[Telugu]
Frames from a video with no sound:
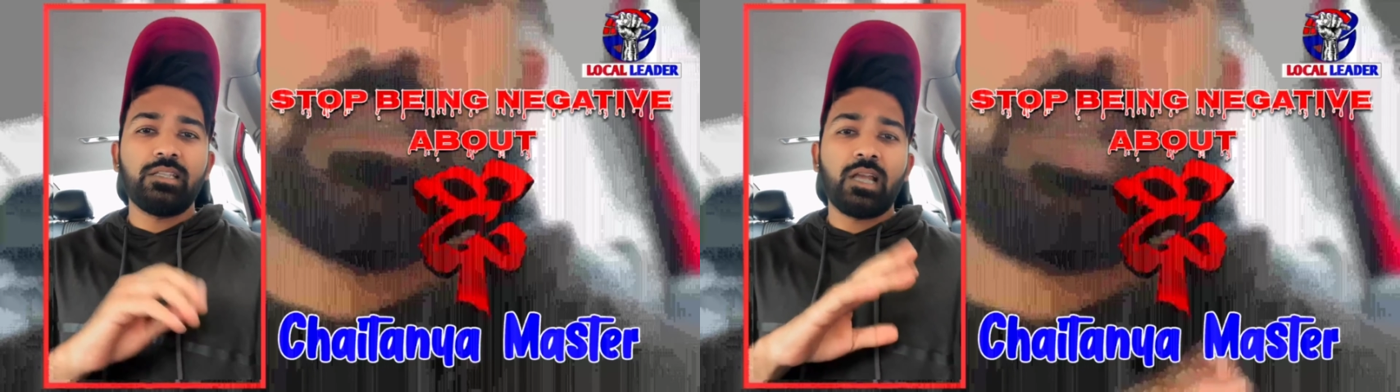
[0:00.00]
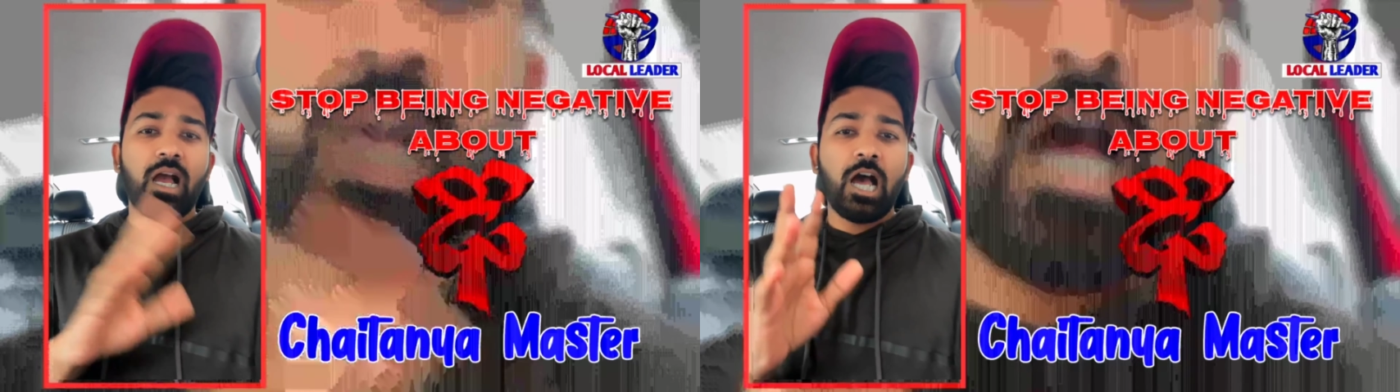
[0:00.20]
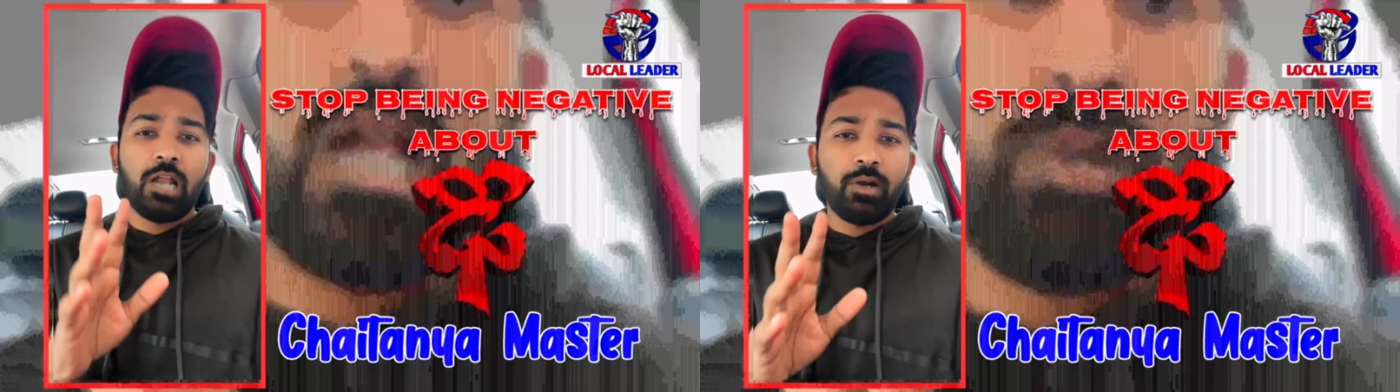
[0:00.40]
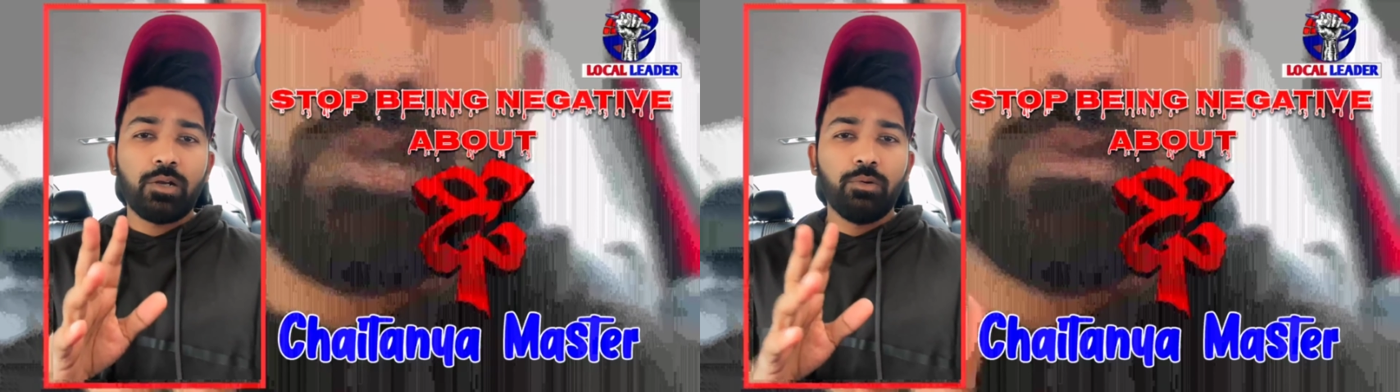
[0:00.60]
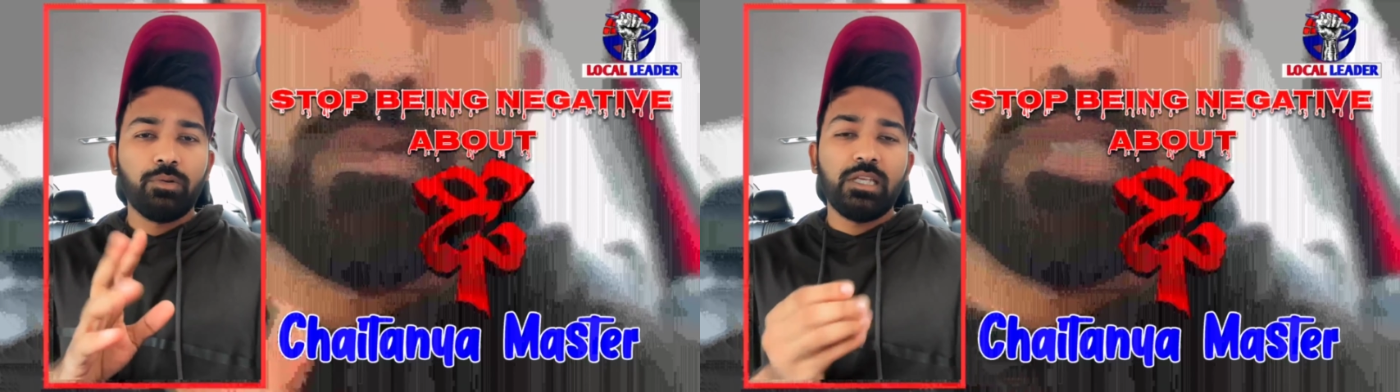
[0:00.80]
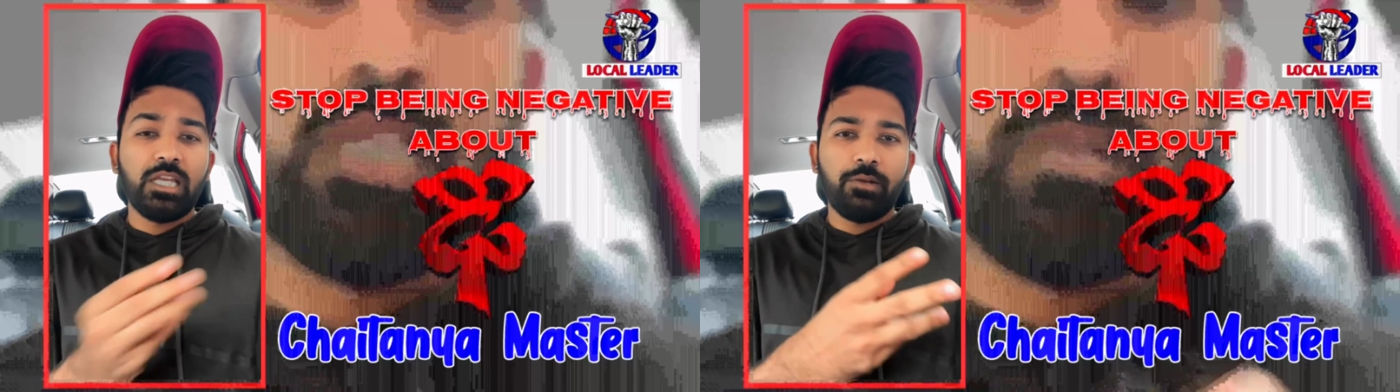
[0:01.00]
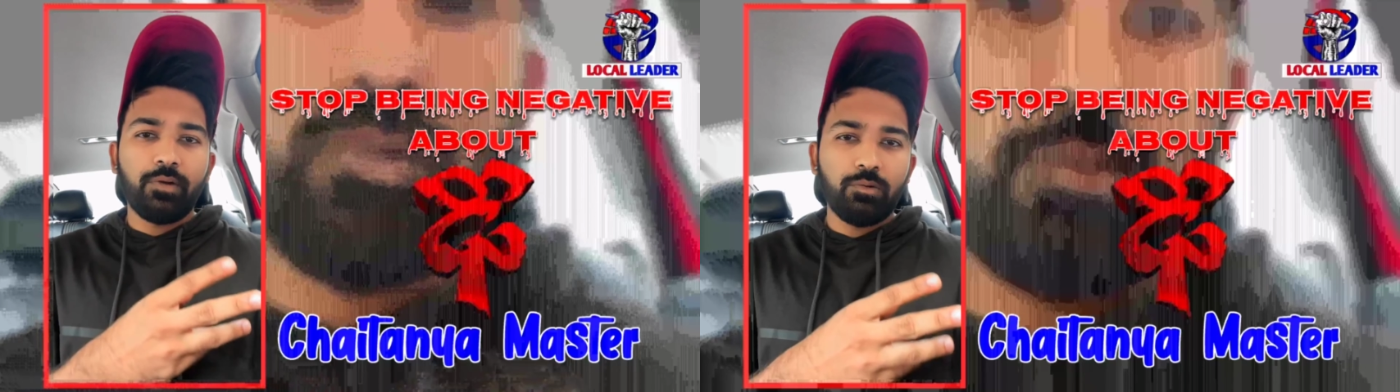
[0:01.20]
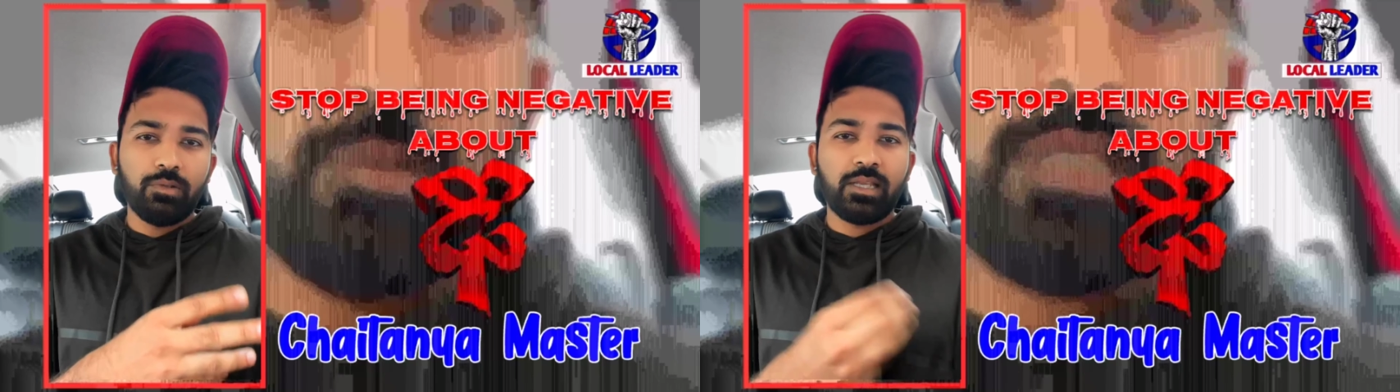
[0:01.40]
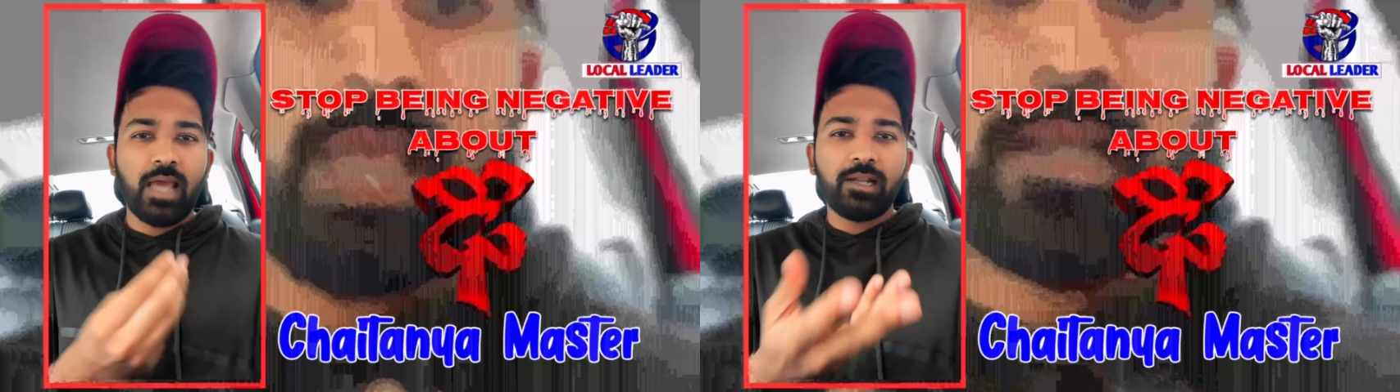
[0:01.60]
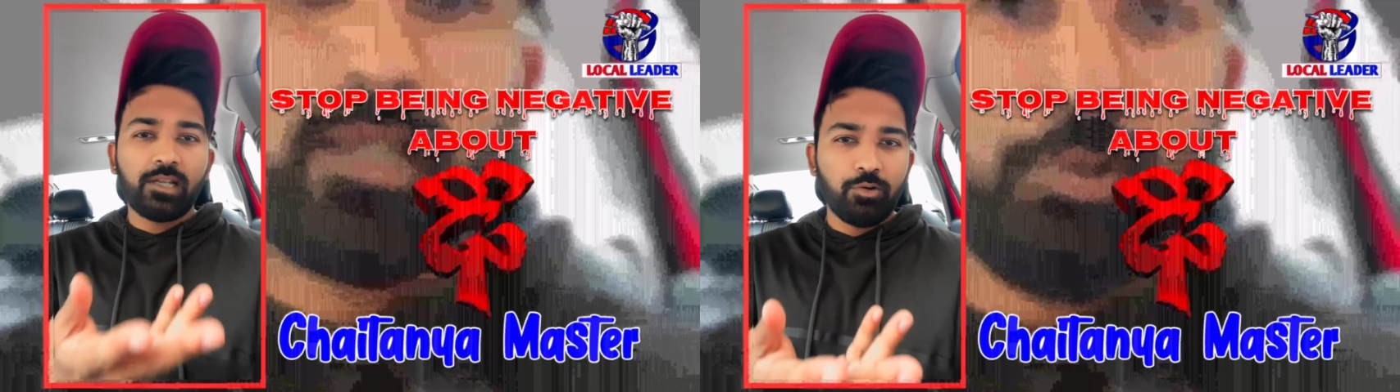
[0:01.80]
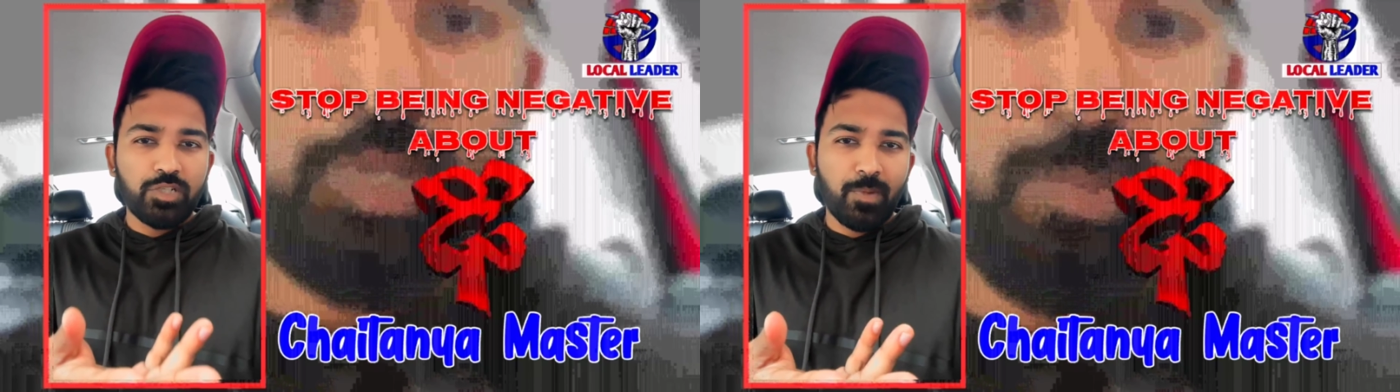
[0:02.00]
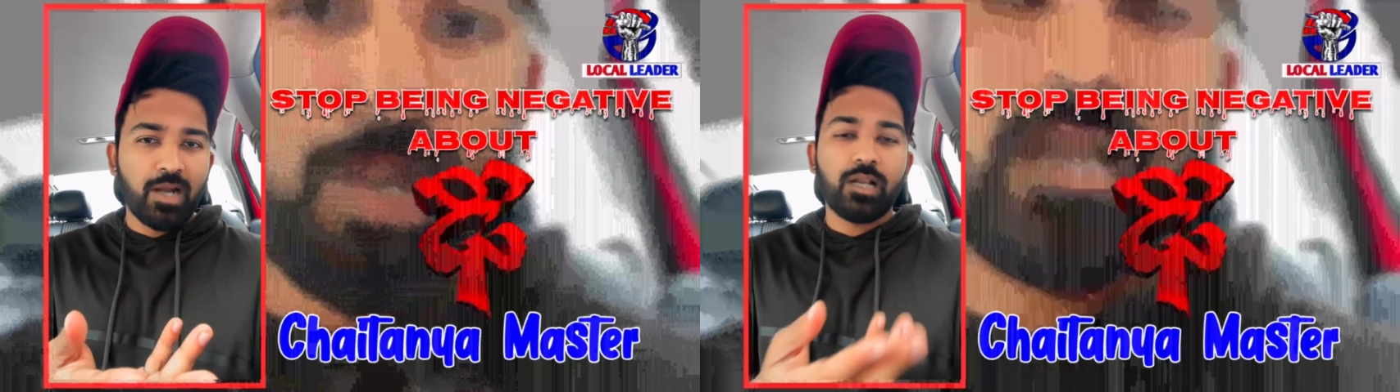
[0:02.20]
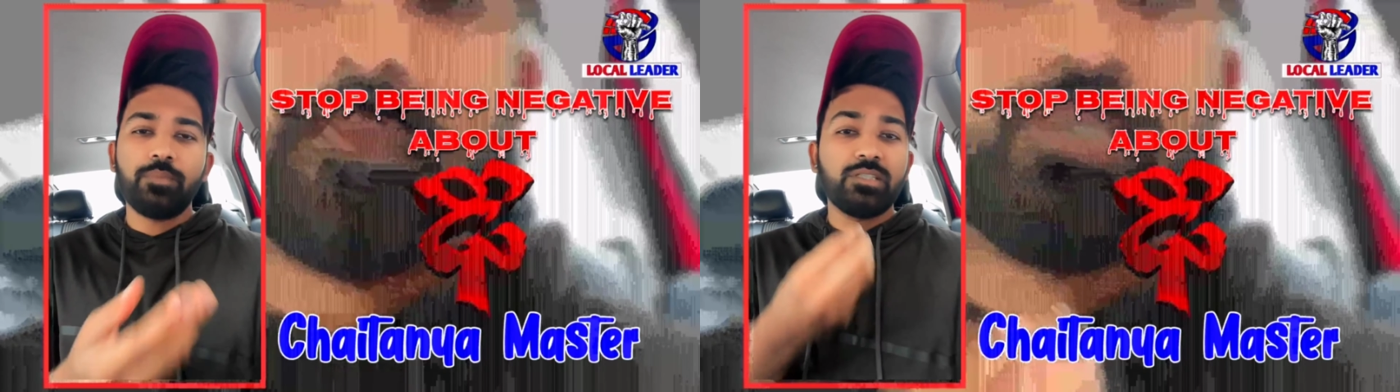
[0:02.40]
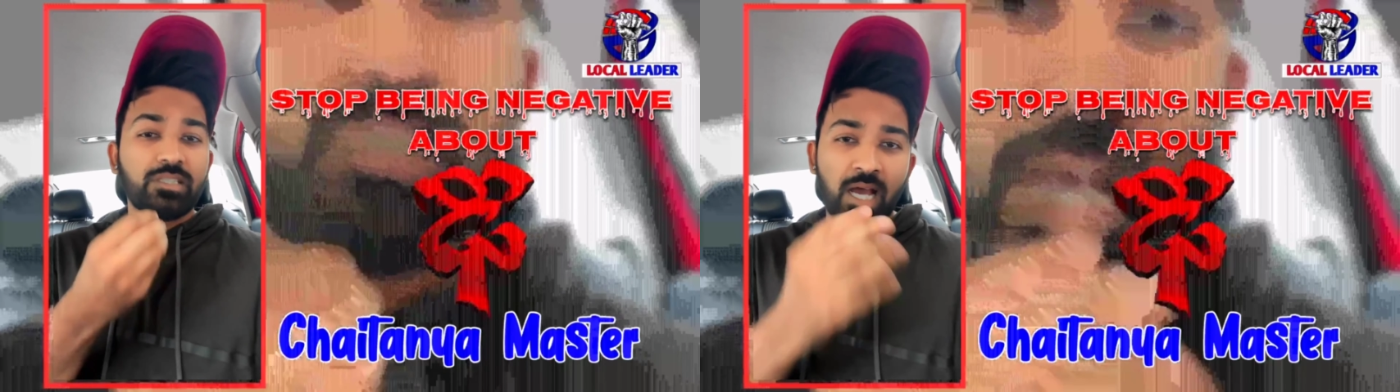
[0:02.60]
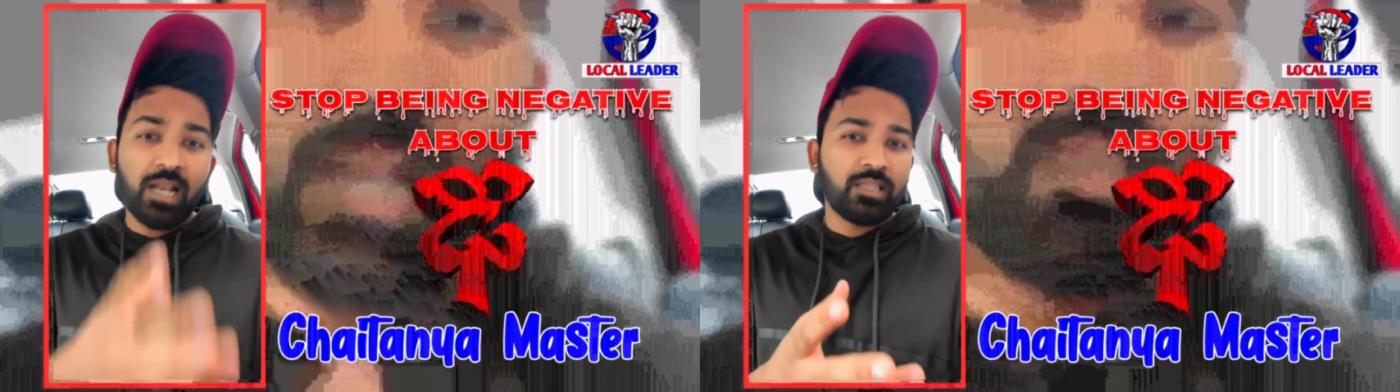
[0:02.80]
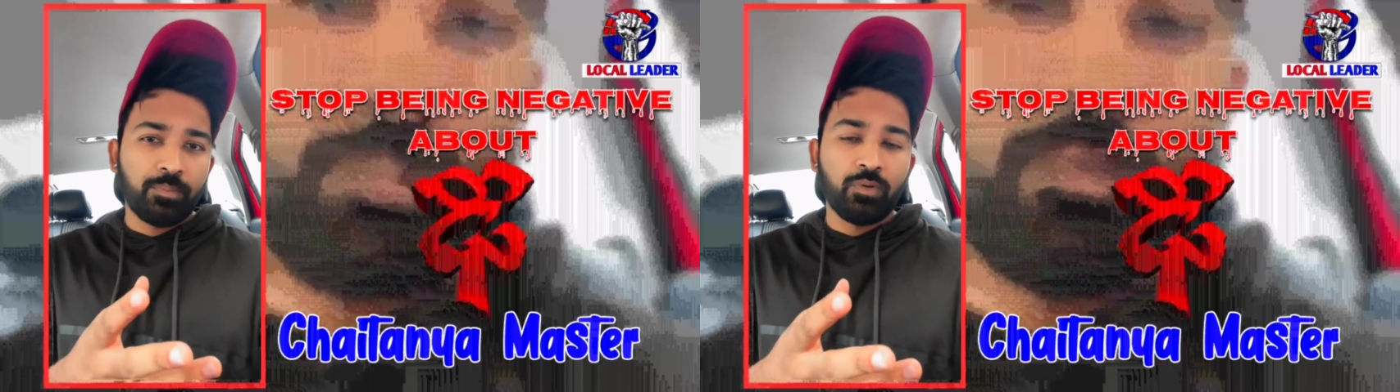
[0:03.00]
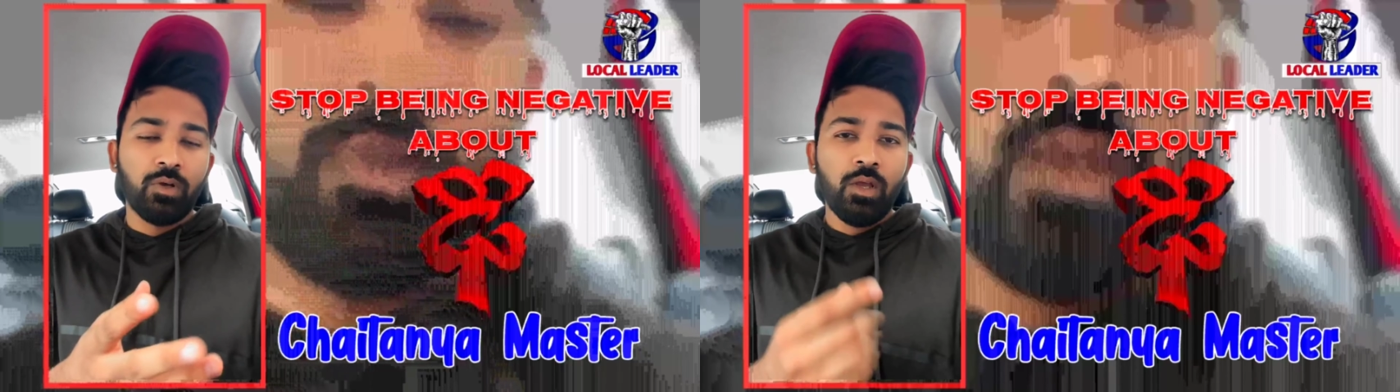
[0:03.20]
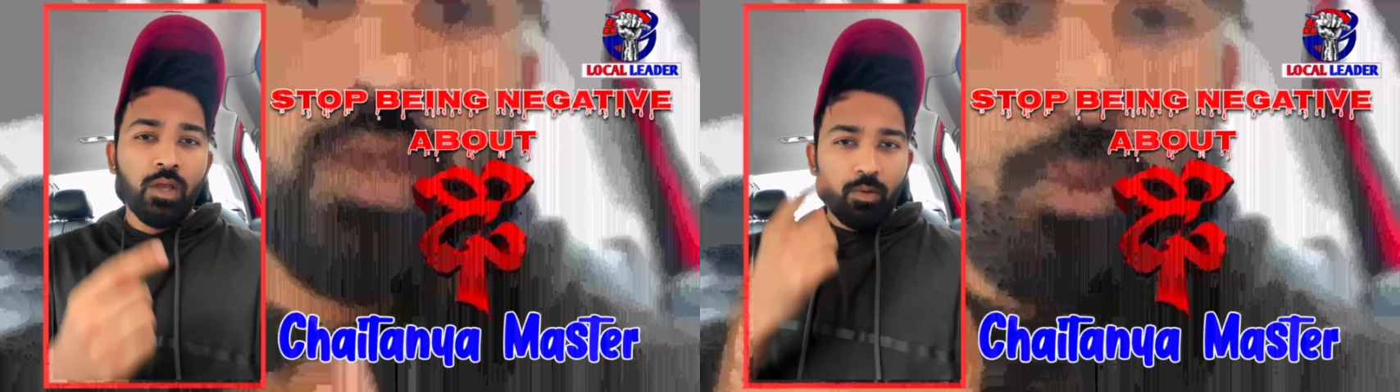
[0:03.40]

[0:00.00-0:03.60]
ఇతనికి ఆ అలవాటు ఉంటుంది ఈ అలవాటు ఉంటుంది క్యారెక్టర్ గురించి మాట్లాడడం చాలా తప్పు